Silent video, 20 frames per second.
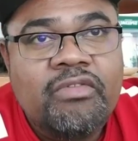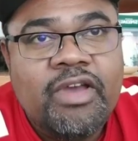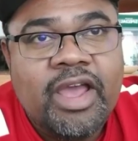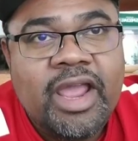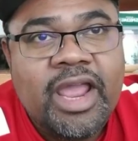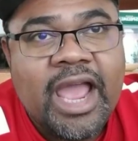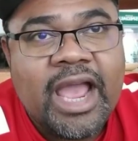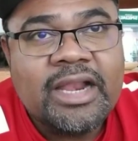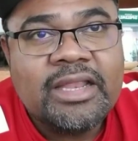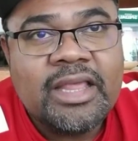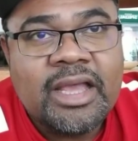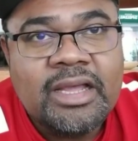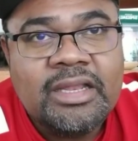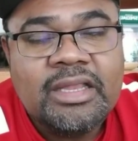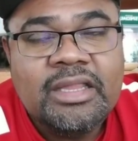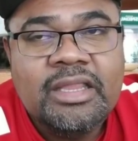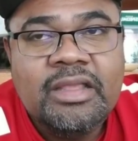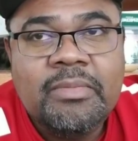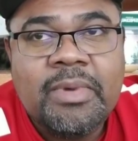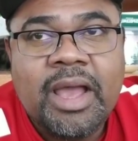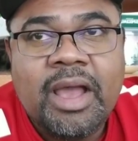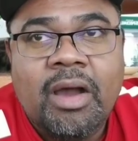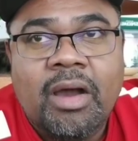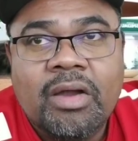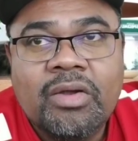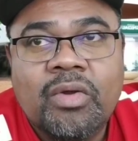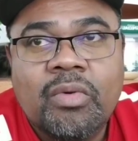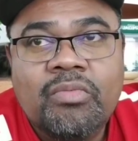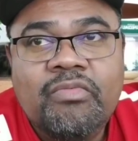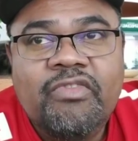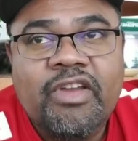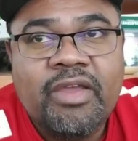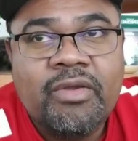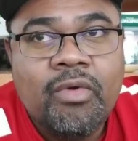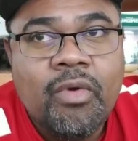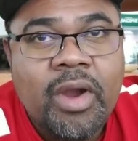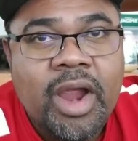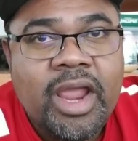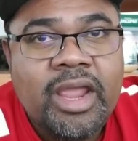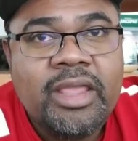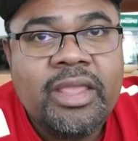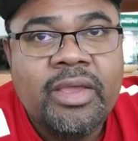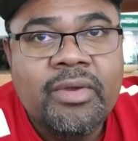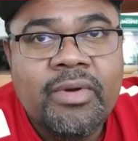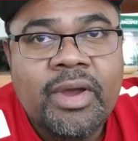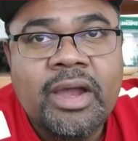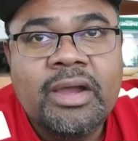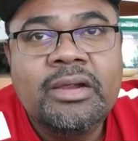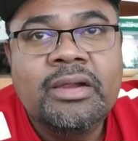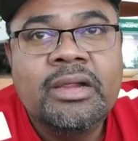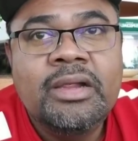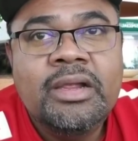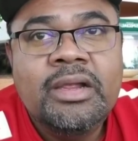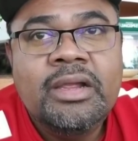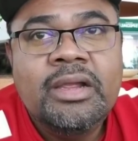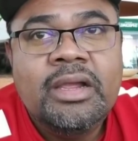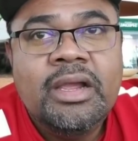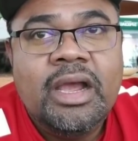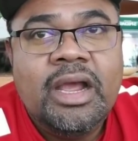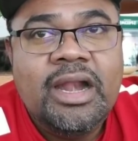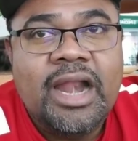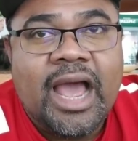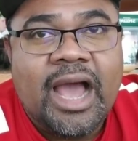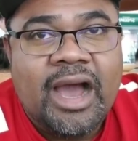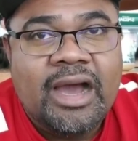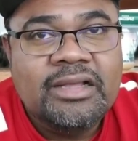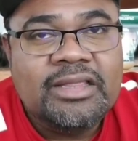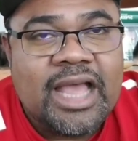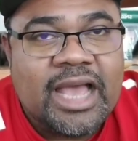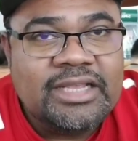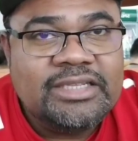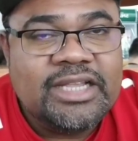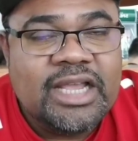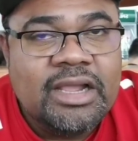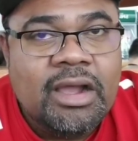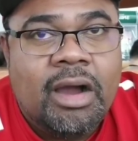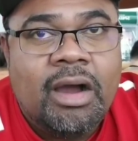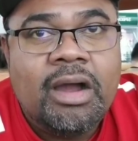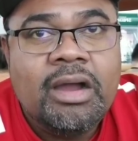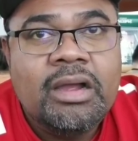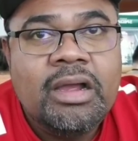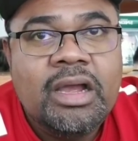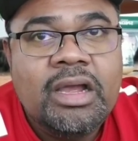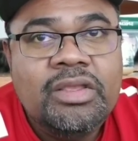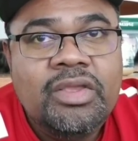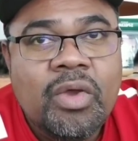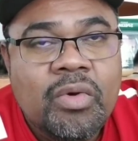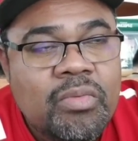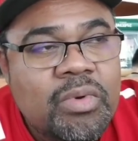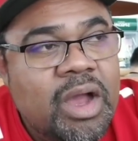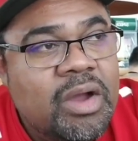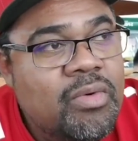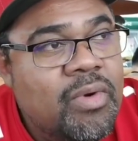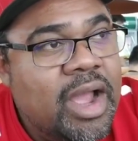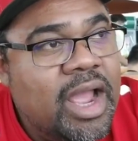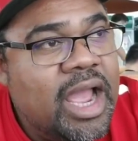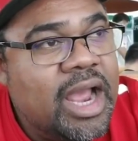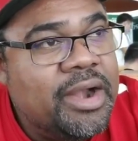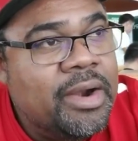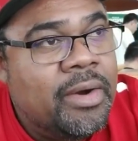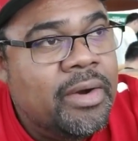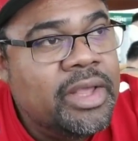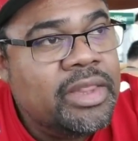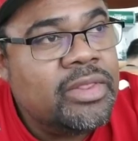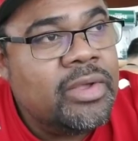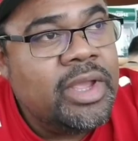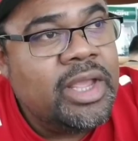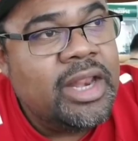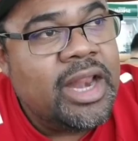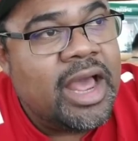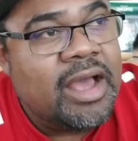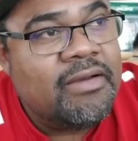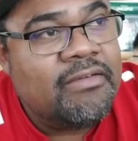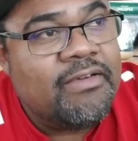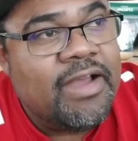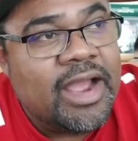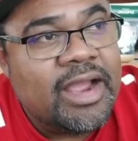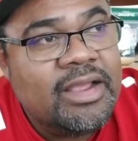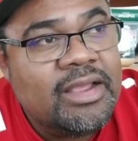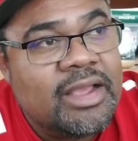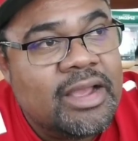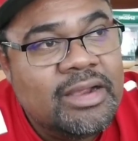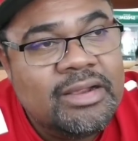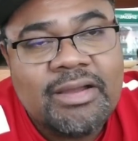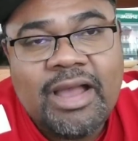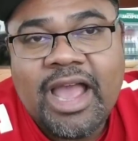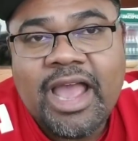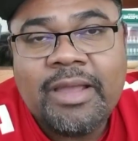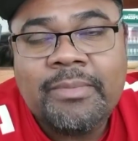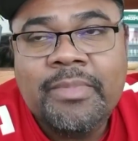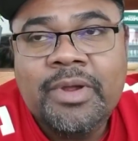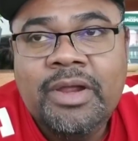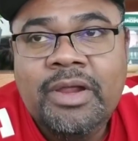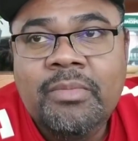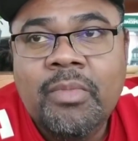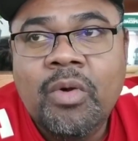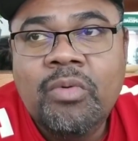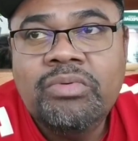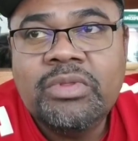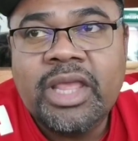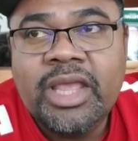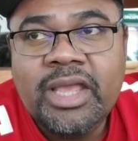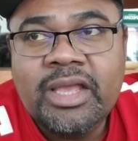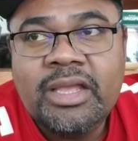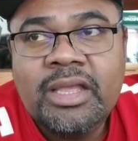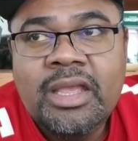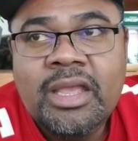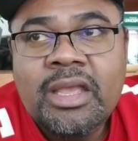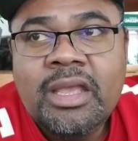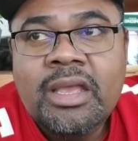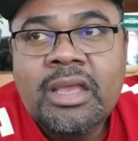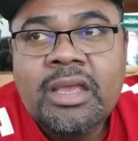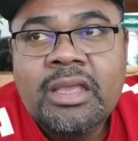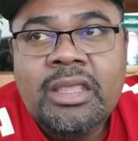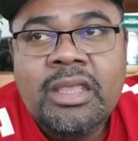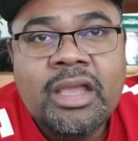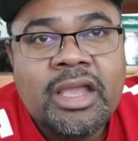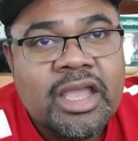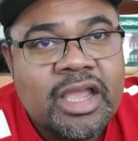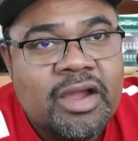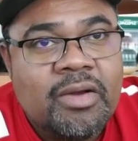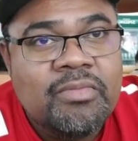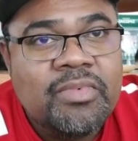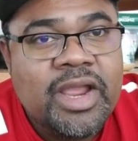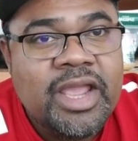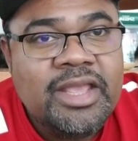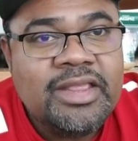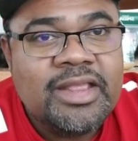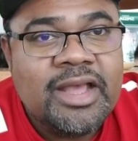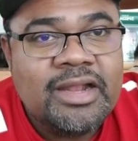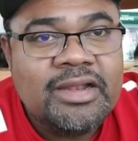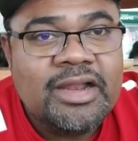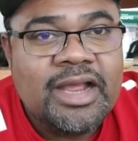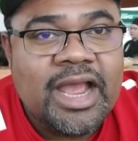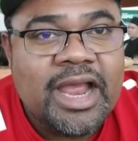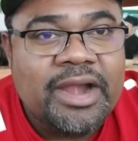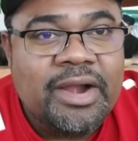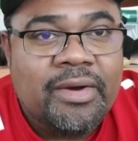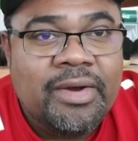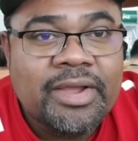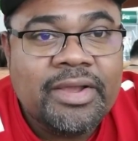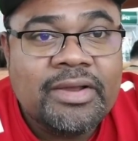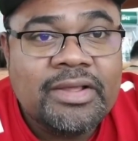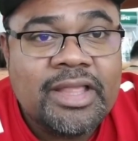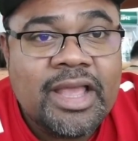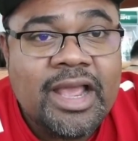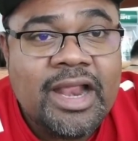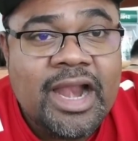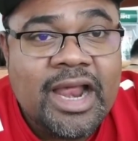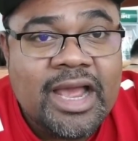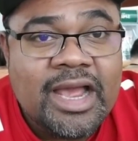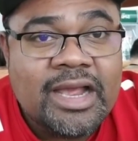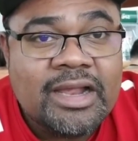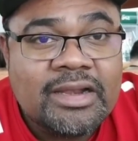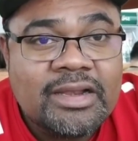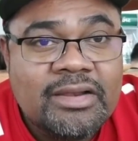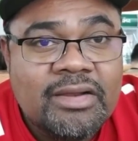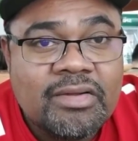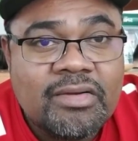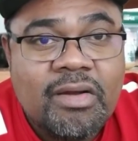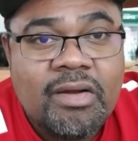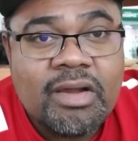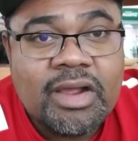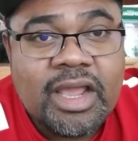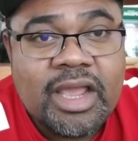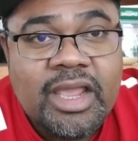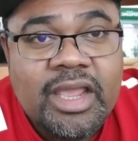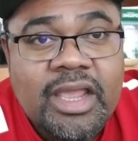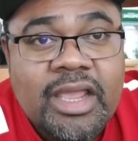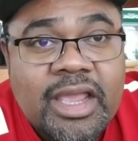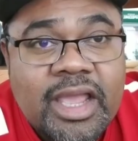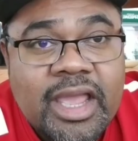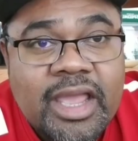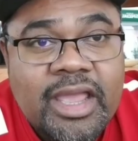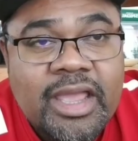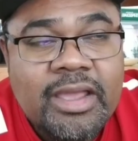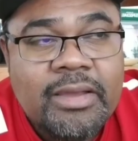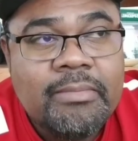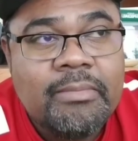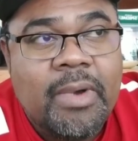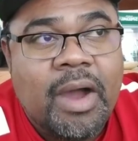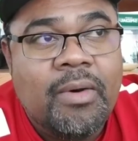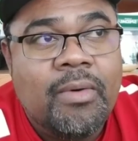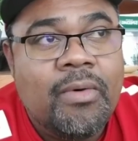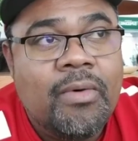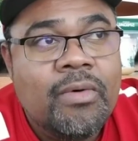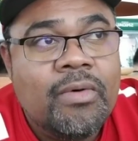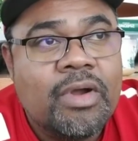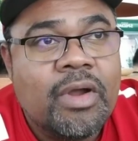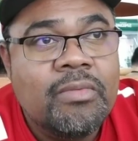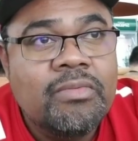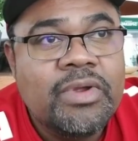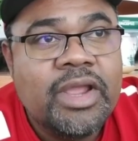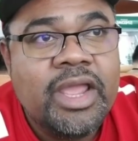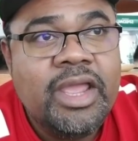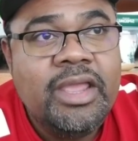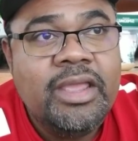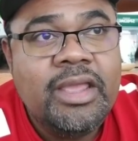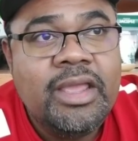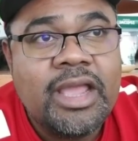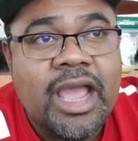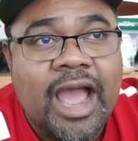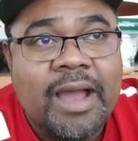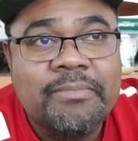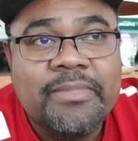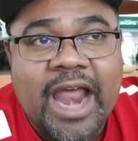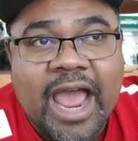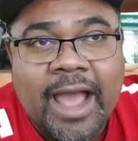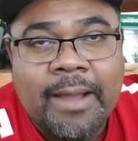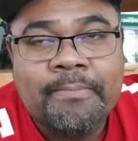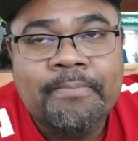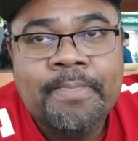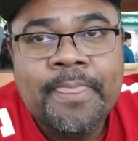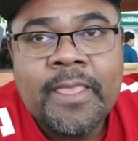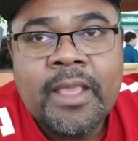về ăn Tết nhưng mà họ cũng về quê nhiều hơn là ở tại Sài Gòn Dũng ở ngoài Hà Nội tuy là khoảng chừng có 24 tiếng nhưng cái không khí tết ở hà nội có thể là nó có cái cái bầu không khí ảm đạm